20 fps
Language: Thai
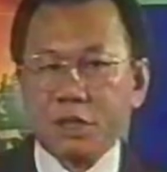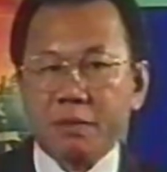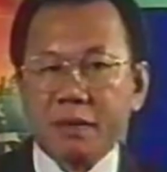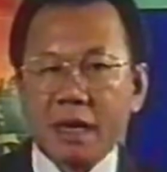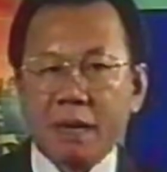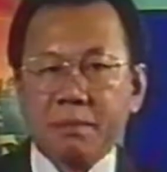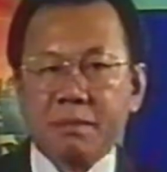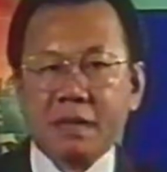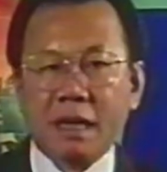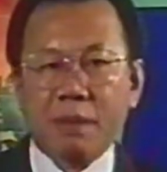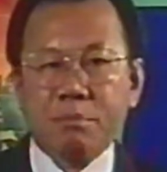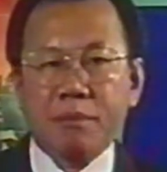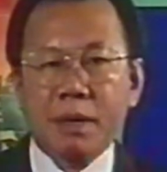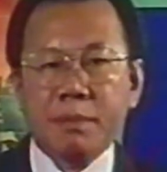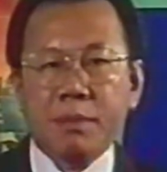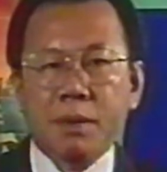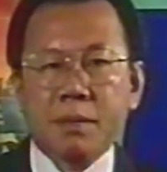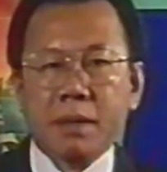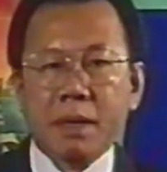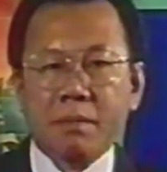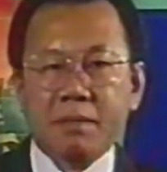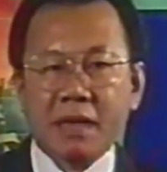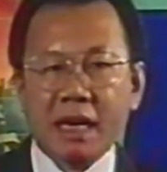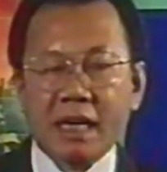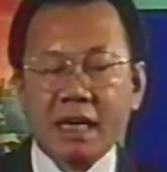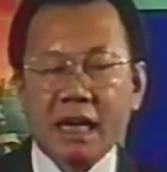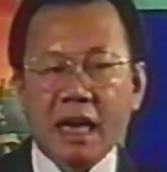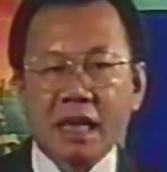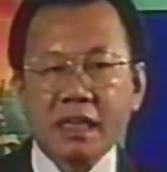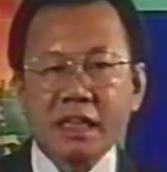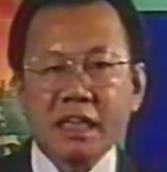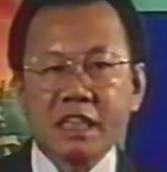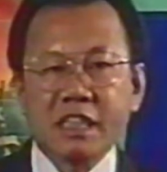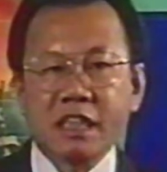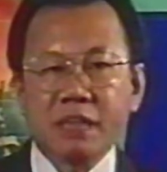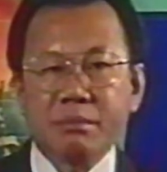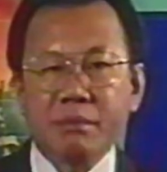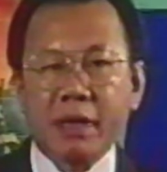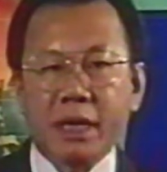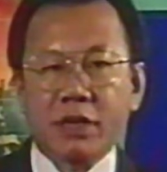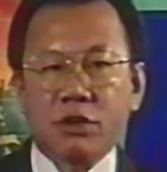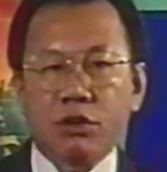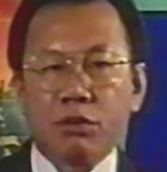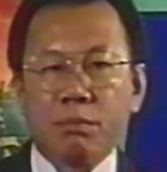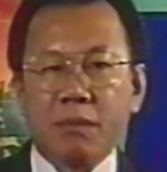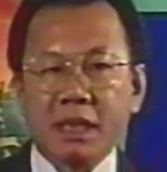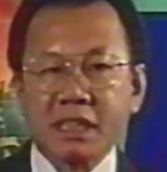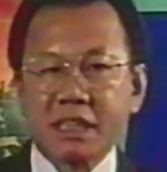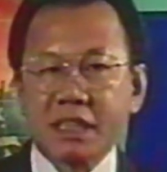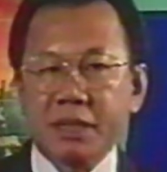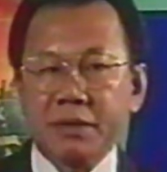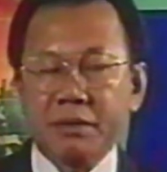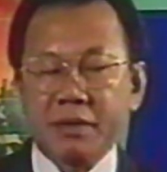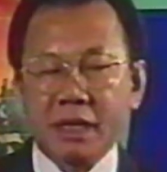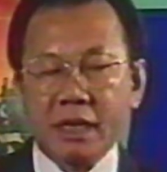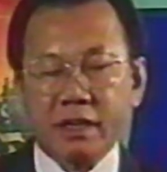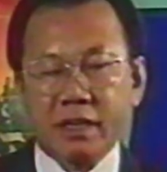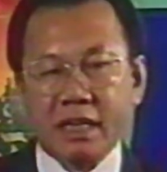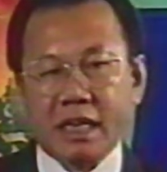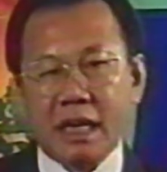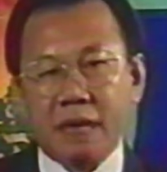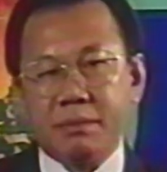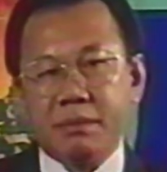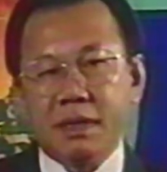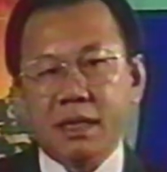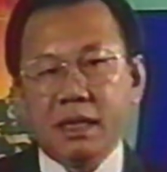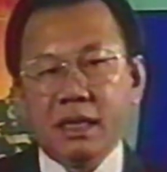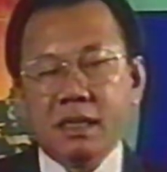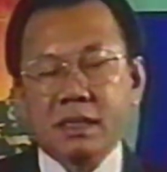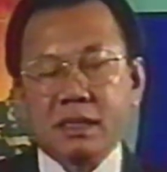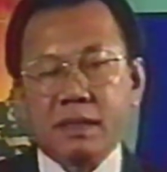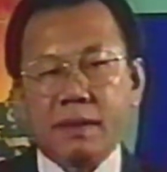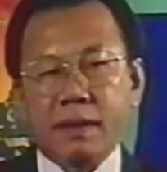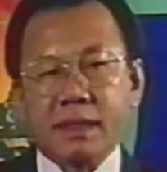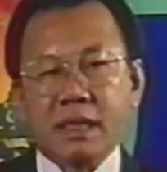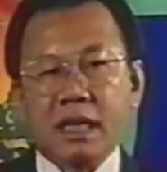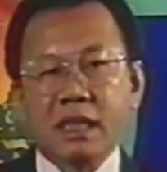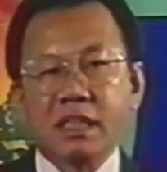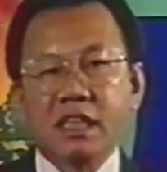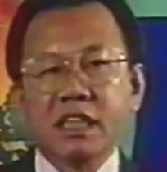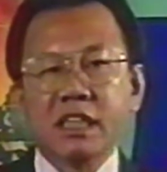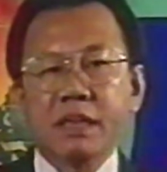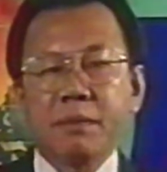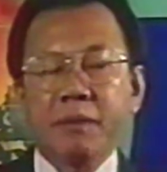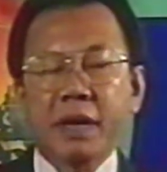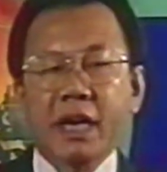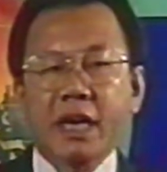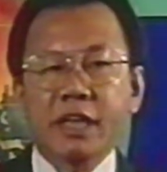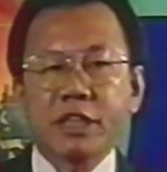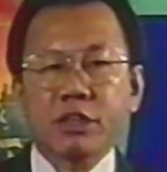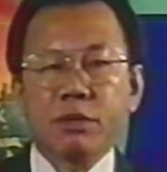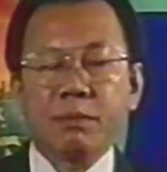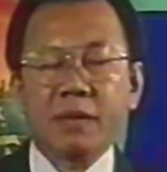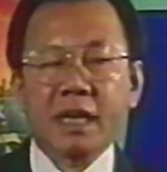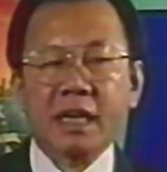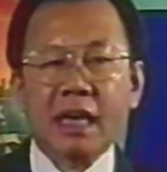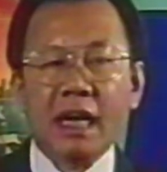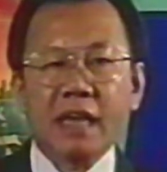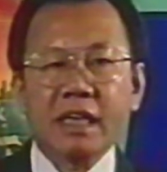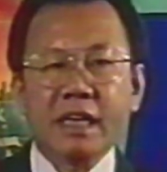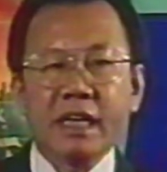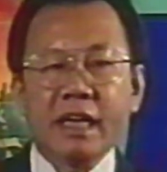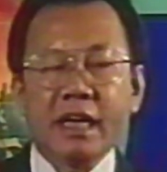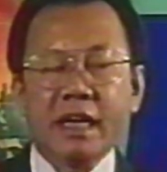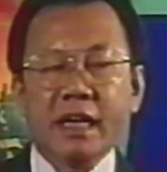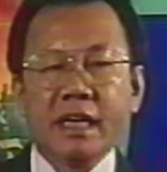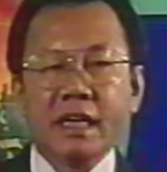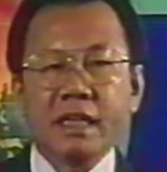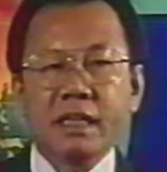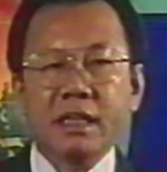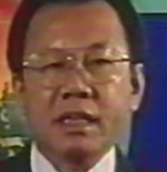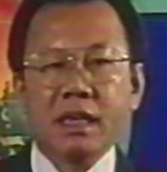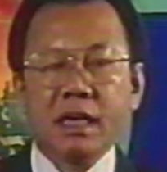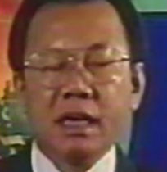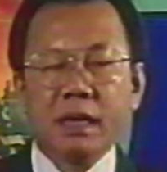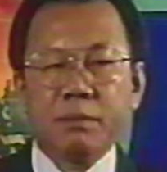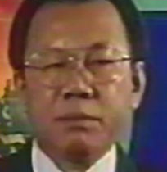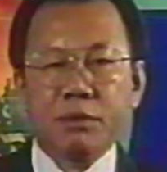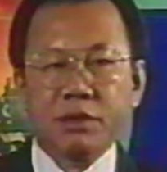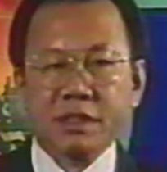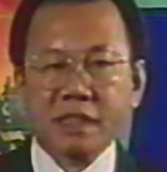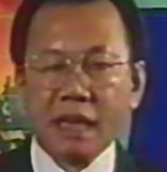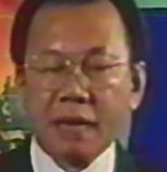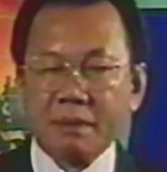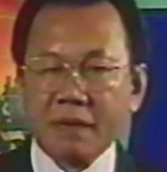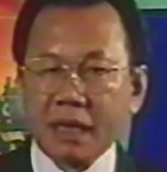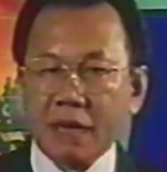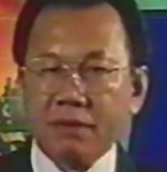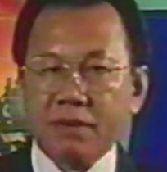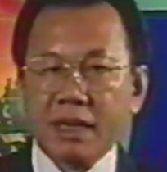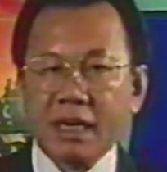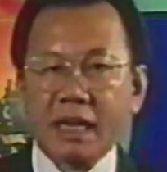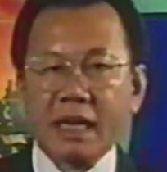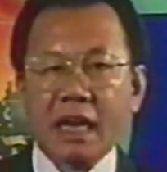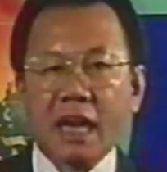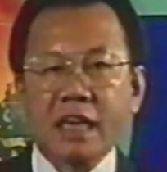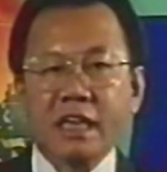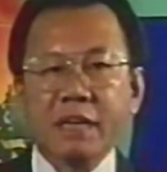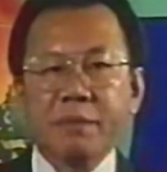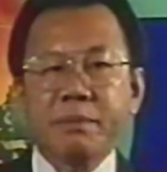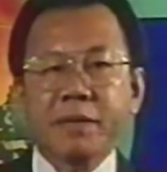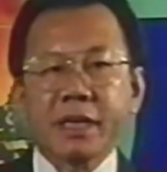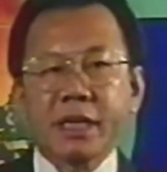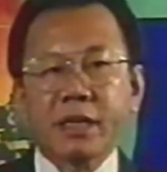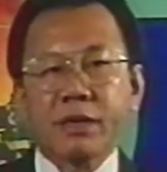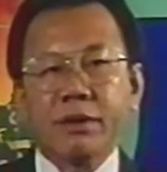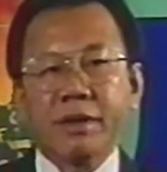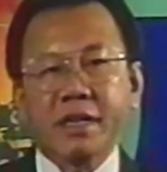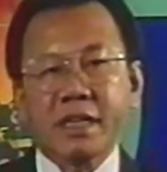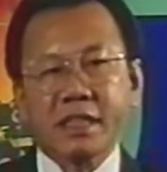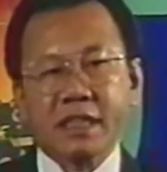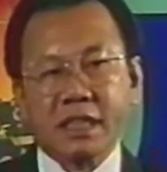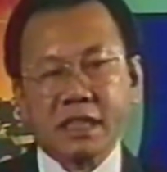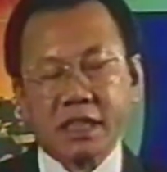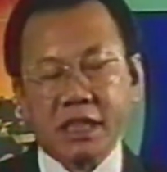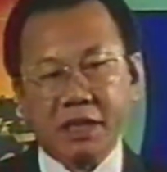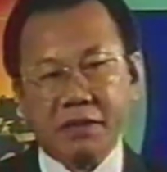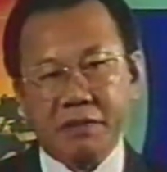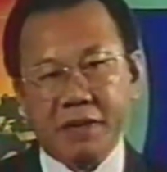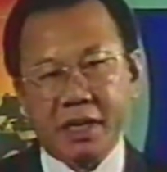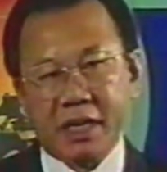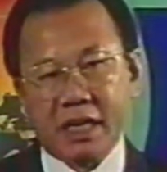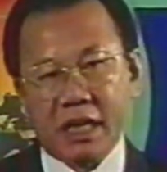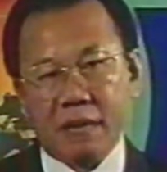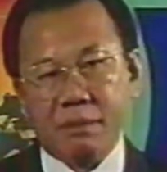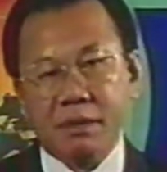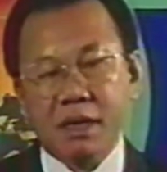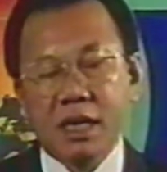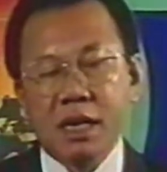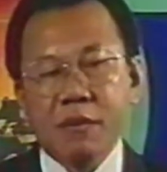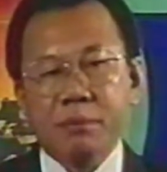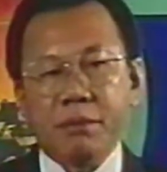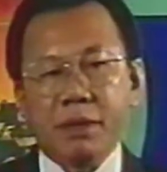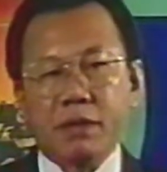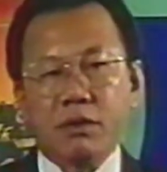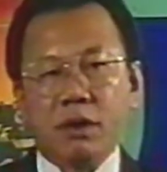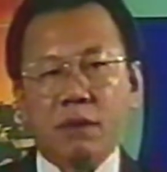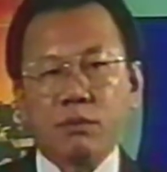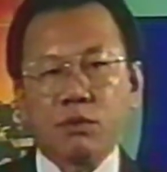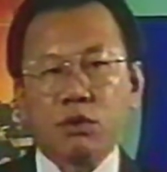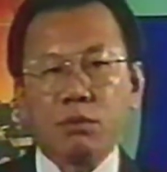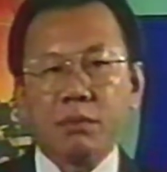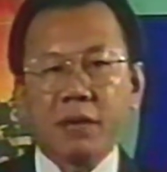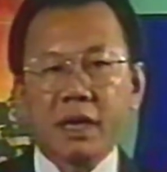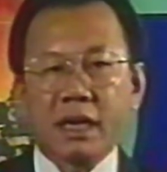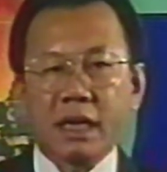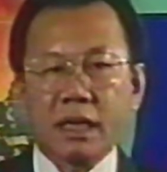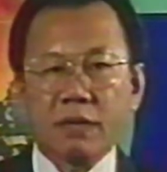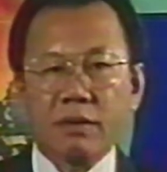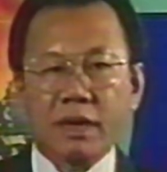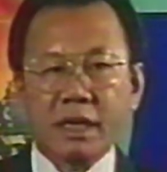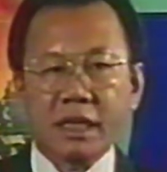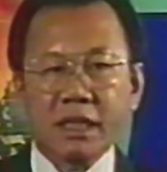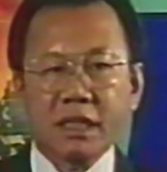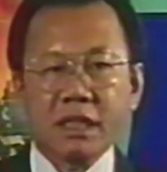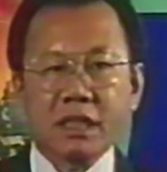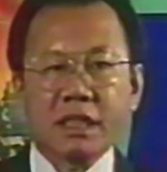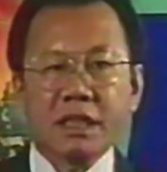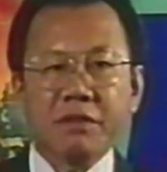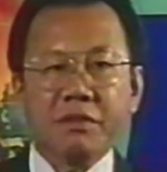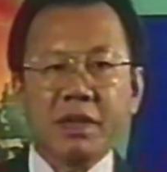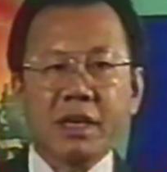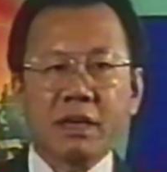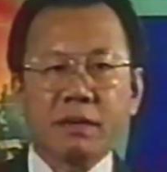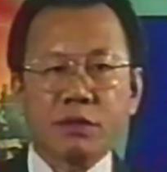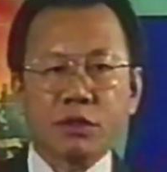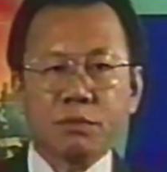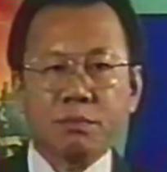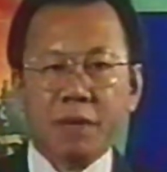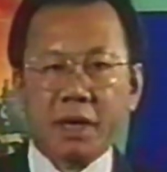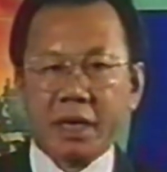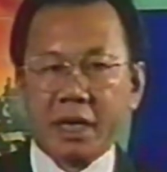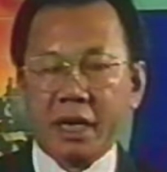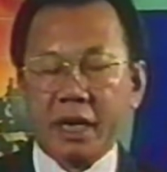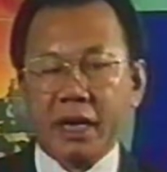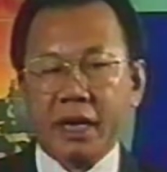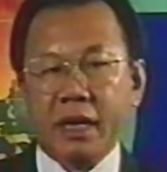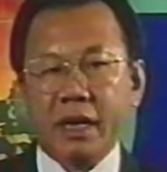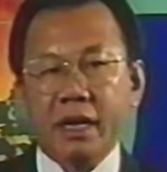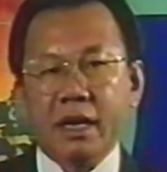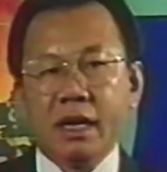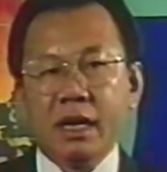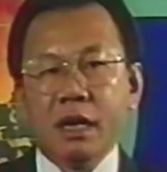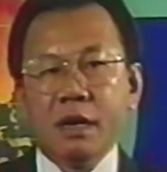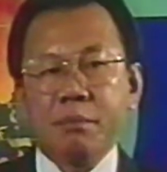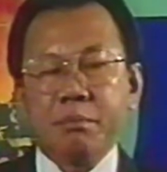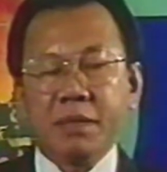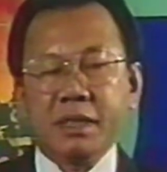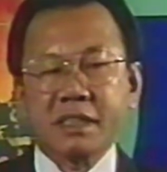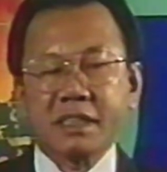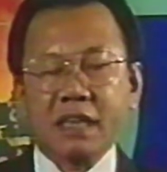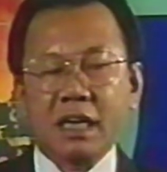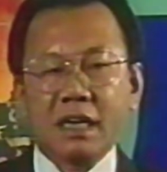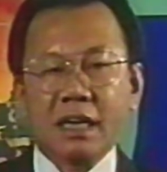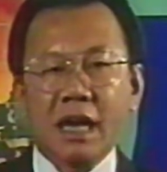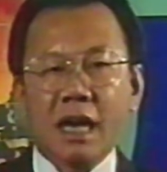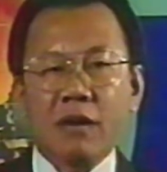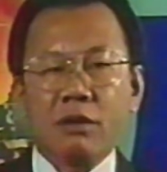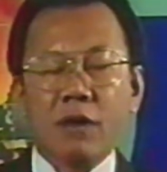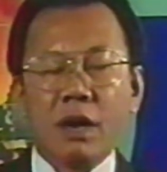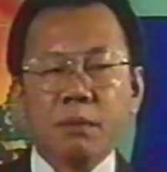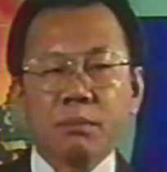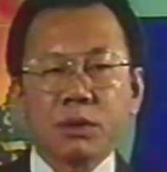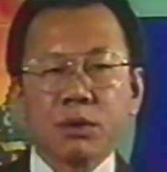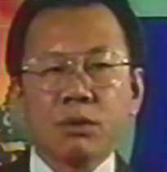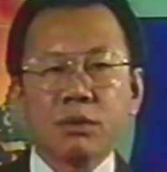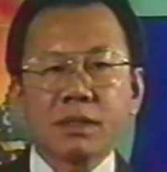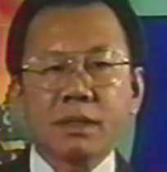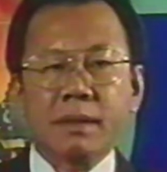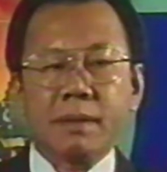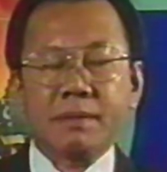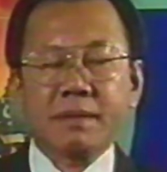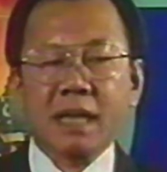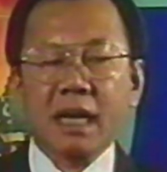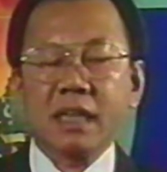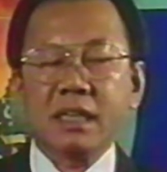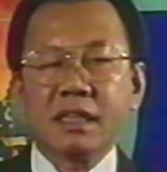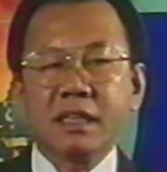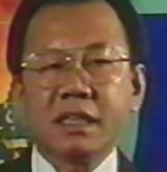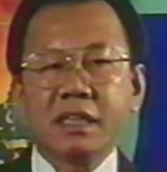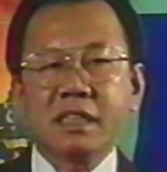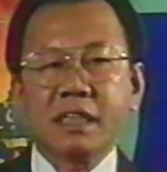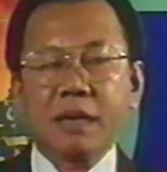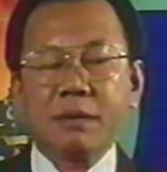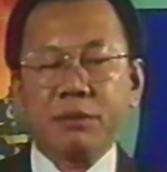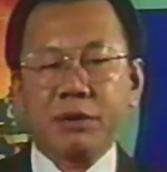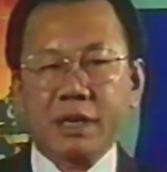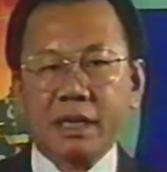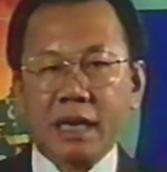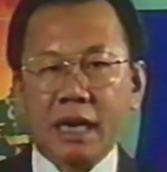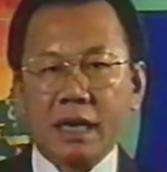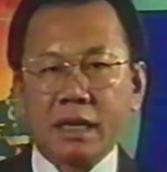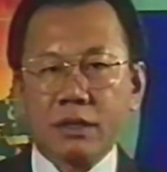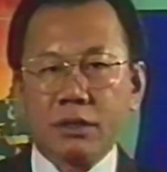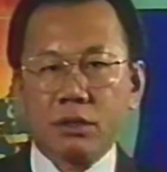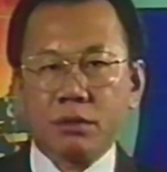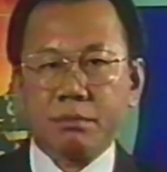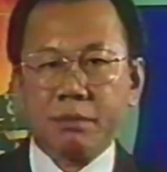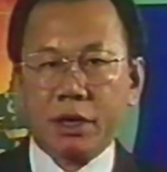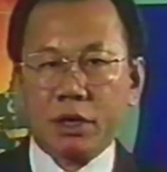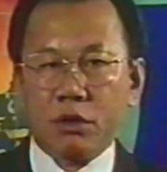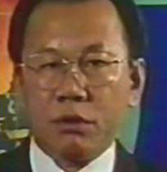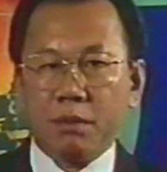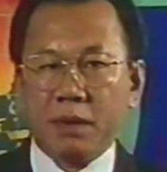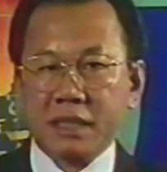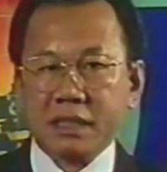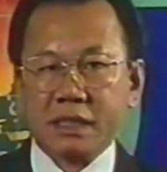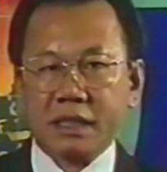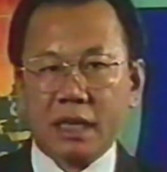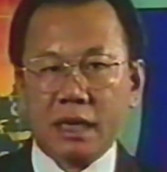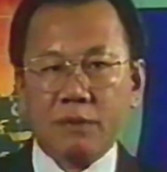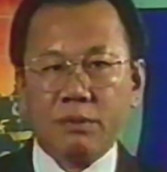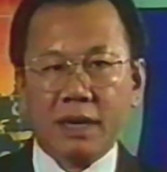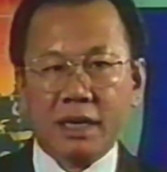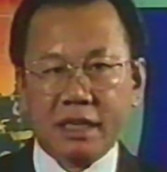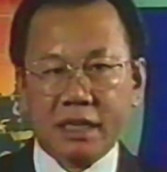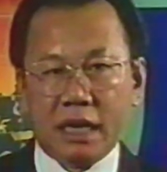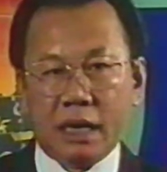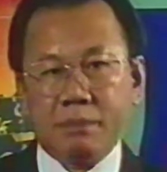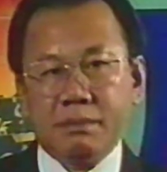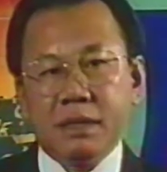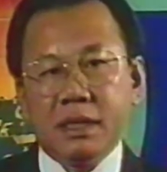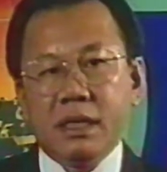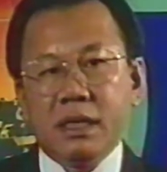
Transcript: ชมครับกลับมาพบกับรายการ Nation Microbus News แล้วนะครับสำหรับท่านที่ยังไม่เคยชมรายการนี้โปรดทราบนะครับว่ารายการนี้ผลิตโดย Nation ที วี ครับเป็นความร่วมมือกันระหว่าง Nation ที วี กับ Super K เป็นสาระความรู้สำหรับท่านที่ใช้บริการรถ Microbus แต่ละวันครับ